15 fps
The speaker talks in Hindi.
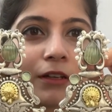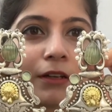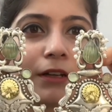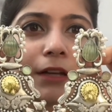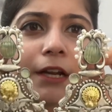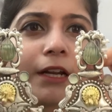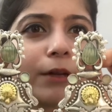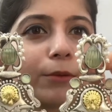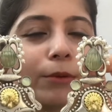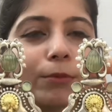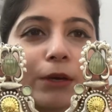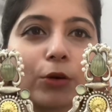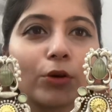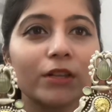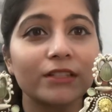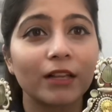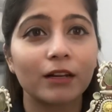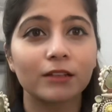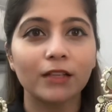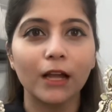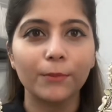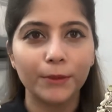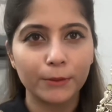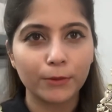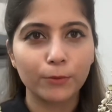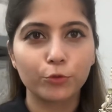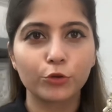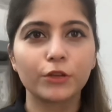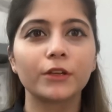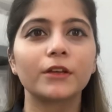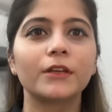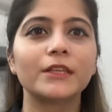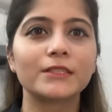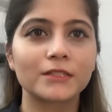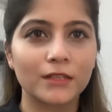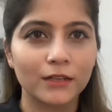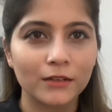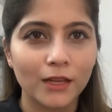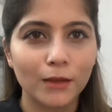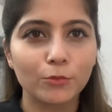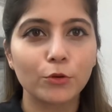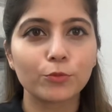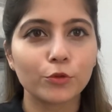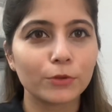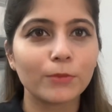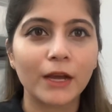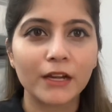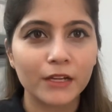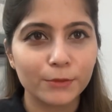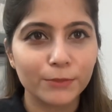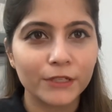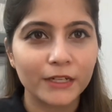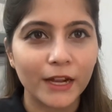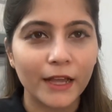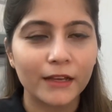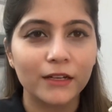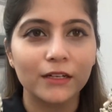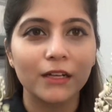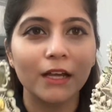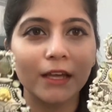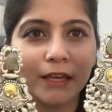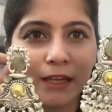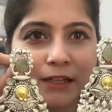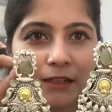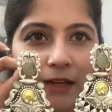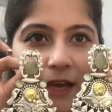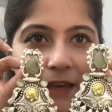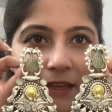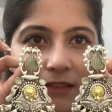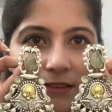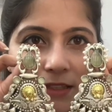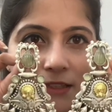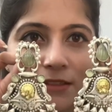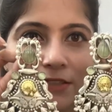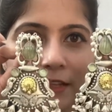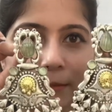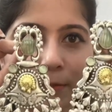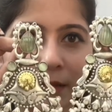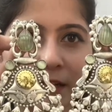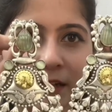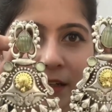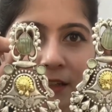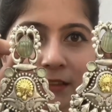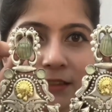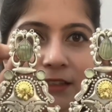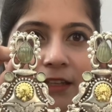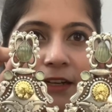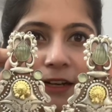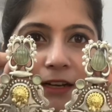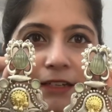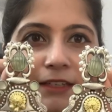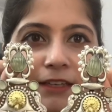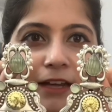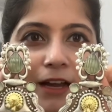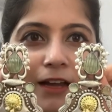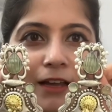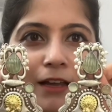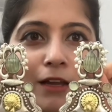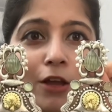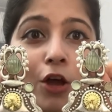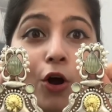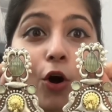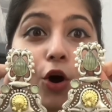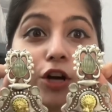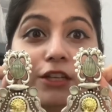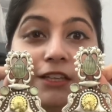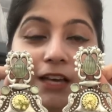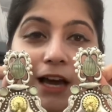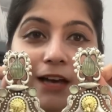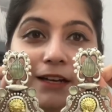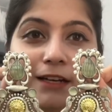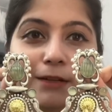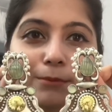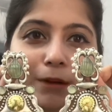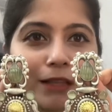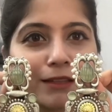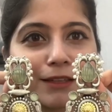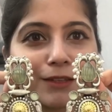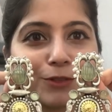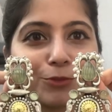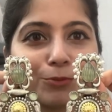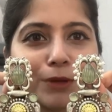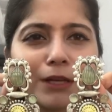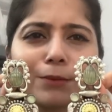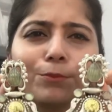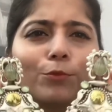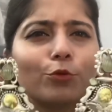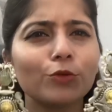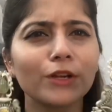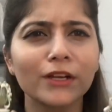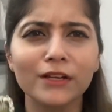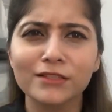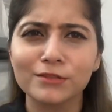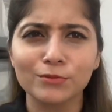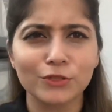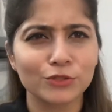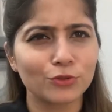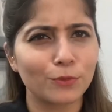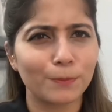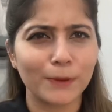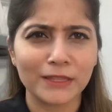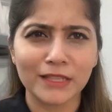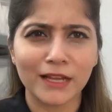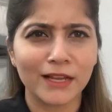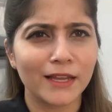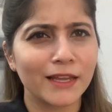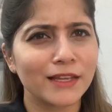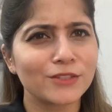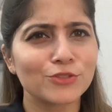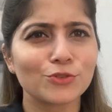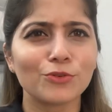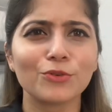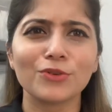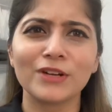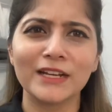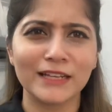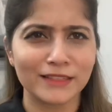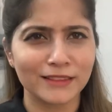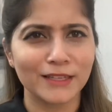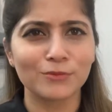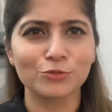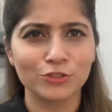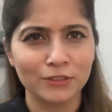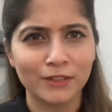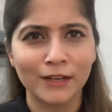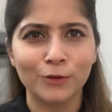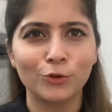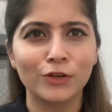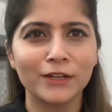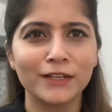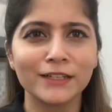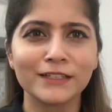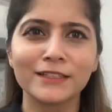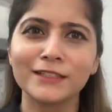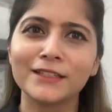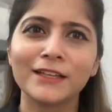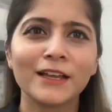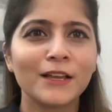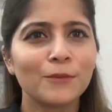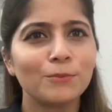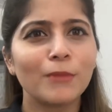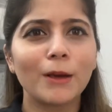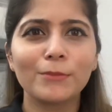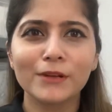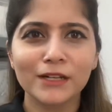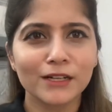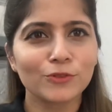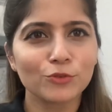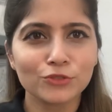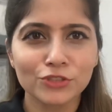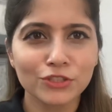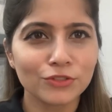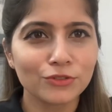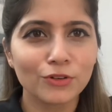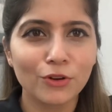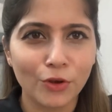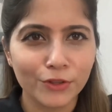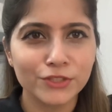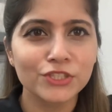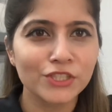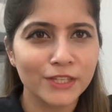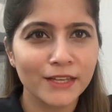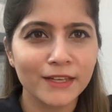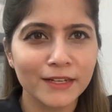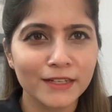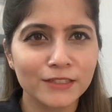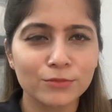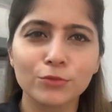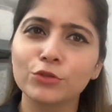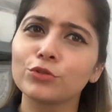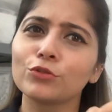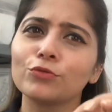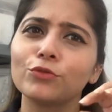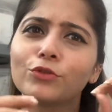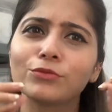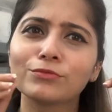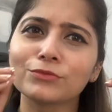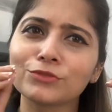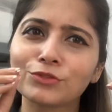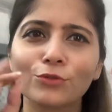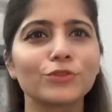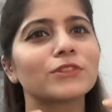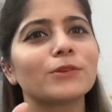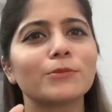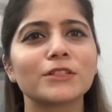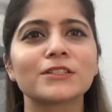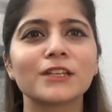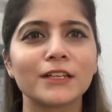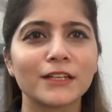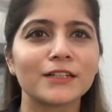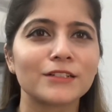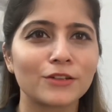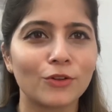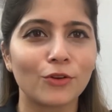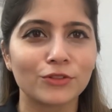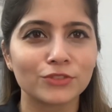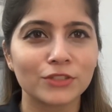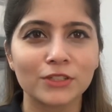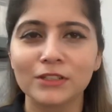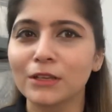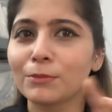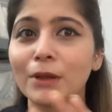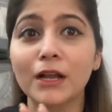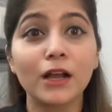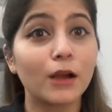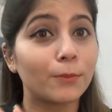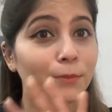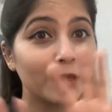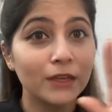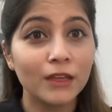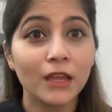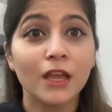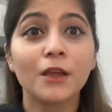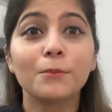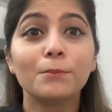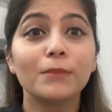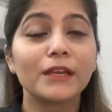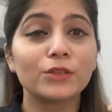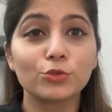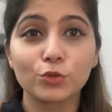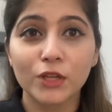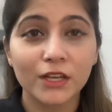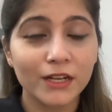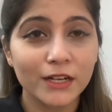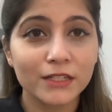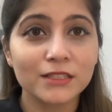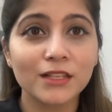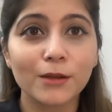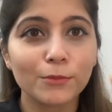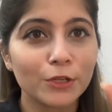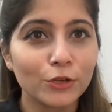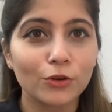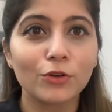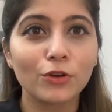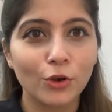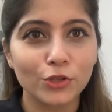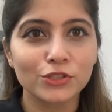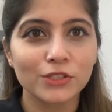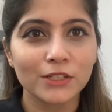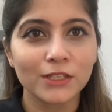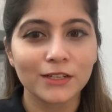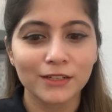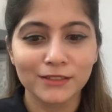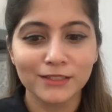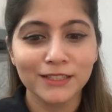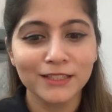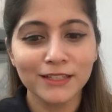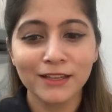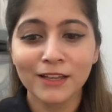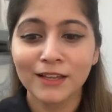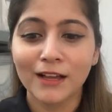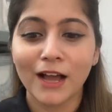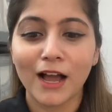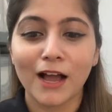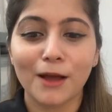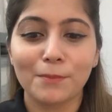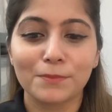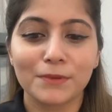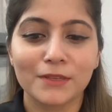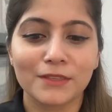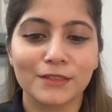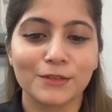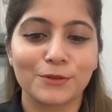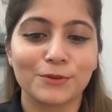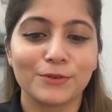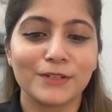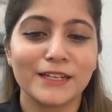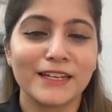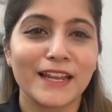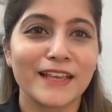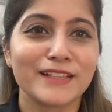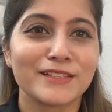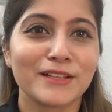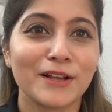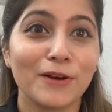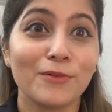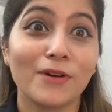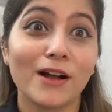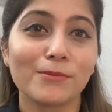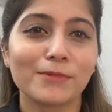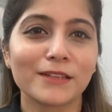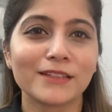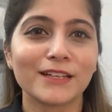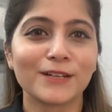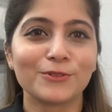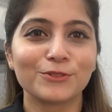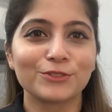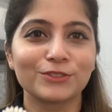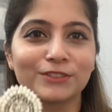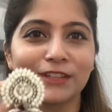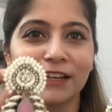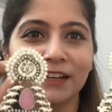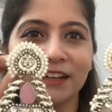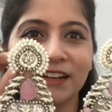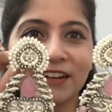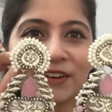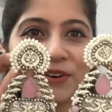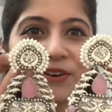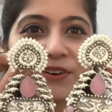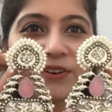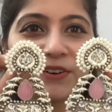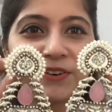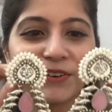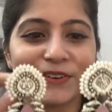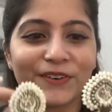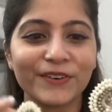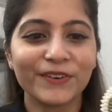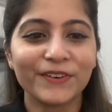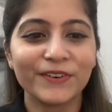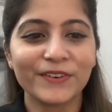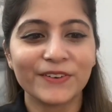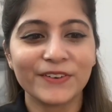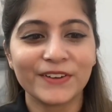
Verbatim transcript: रेट भी मेरे को ऐसा लगता है आप एक बार पूरे इंस्टाग्राम और पूरे मार्केट पर ट्राई करना इन ऐसे स्टेटमेंट ईयरिंग्स के रेट क्या हैं और क्या रेट मैं दे रही हूँ मेरे पूरे कस्टमर्स को पता है जो लेते हैं मुझसे रेगुलरली कि मैम ने अगर कोई चीज़ लॉन्च की है रेट्स में तो वो सोच समझ के रेट्स लॉन्च करती है मैं कभी बेतुके रेट्स कभी लॉन्च नहीं करती आप ये देखो नेक्स्ट दिखाऊँ आपका दिल खुश हो जाएगा ओ ओ ओ